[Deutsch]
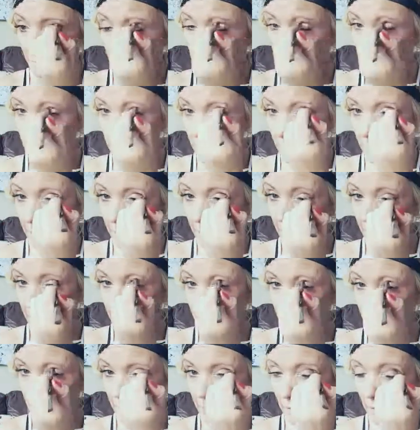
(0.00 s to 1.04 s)
Na,
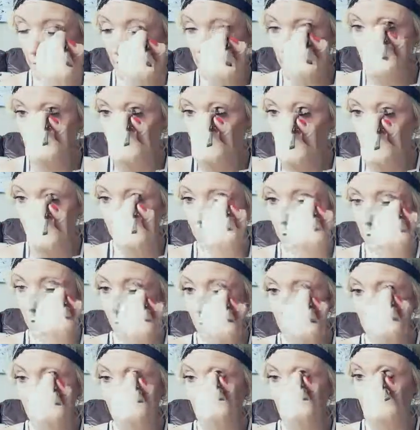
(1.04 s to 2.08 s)
seht ihr das? Einfach
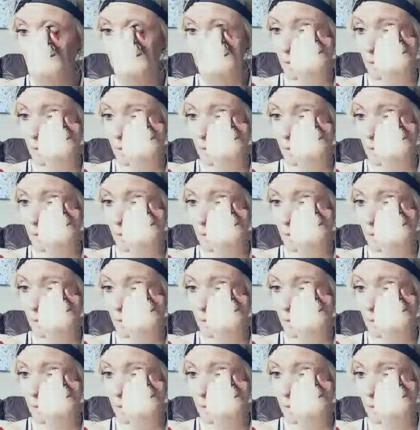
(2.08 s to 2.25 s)
so.